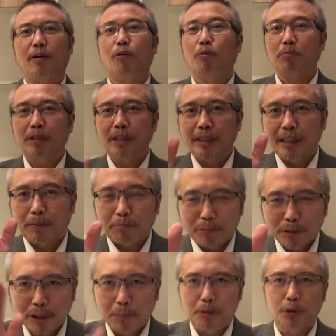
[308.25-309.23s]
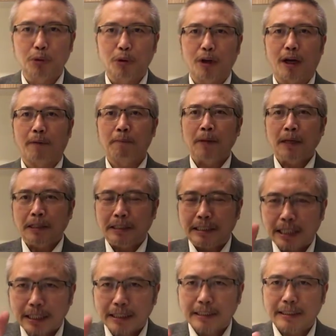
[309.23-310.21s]
我们现在不这么说了，
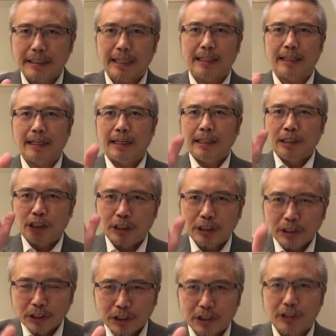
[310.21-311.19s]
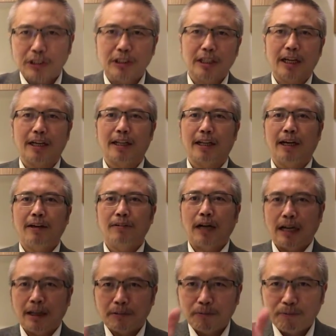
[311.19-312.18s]
现在的新时代的
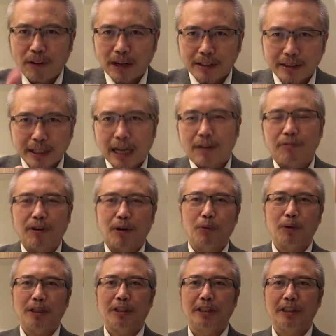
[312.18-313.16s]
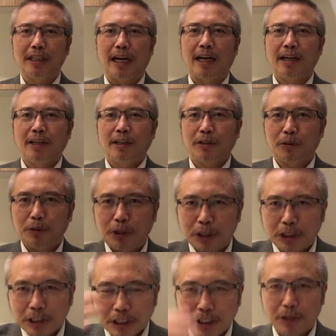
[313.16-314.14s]
啊，放大放卫星呢，有
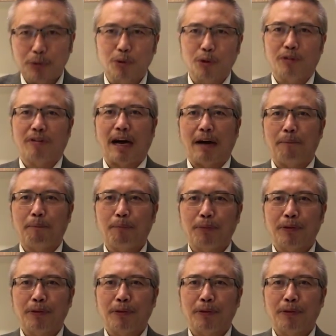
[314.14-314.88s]
新的做法。